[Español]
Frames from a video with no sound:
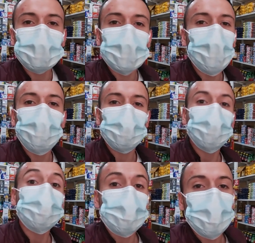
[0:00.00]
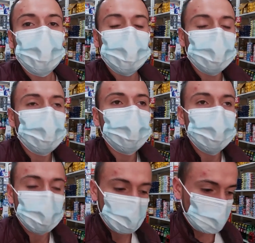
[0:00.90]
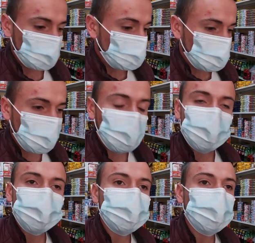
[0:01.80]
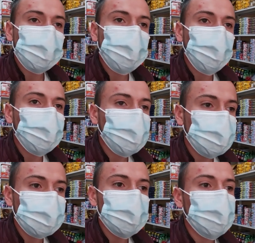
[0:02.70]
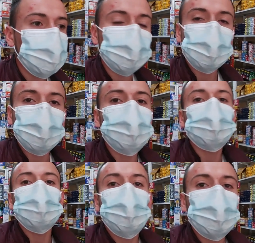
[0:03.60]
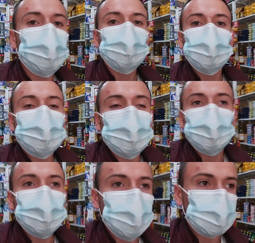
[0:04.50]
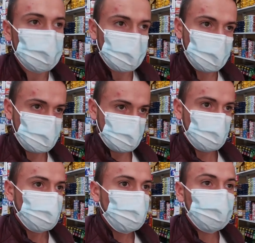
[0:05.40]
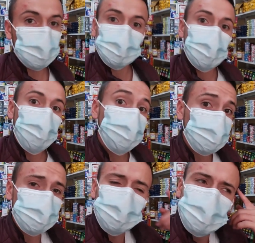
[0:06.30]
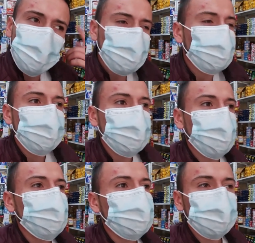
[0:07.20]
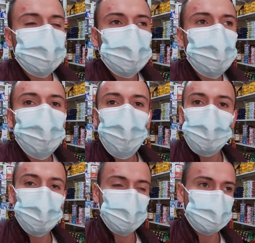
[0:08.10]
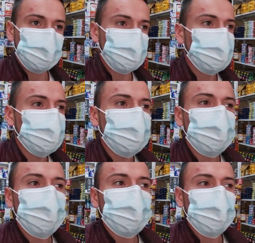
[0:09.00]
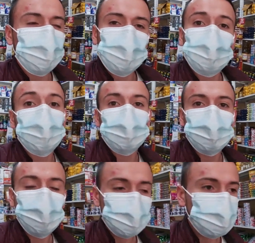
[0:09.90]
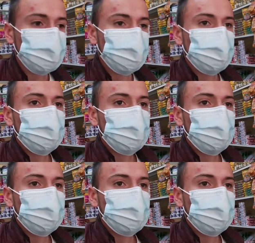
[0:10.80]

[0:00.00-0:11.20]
dedos a la boca y que me pagó uno de 20. Viejo, si usted me pagó con un billete, yo le devolví las vueltas de ese billete. Porque es que la gente es muy aprovechada y son como lámparas, bueno, lo mismo que vienen con billetes falsos.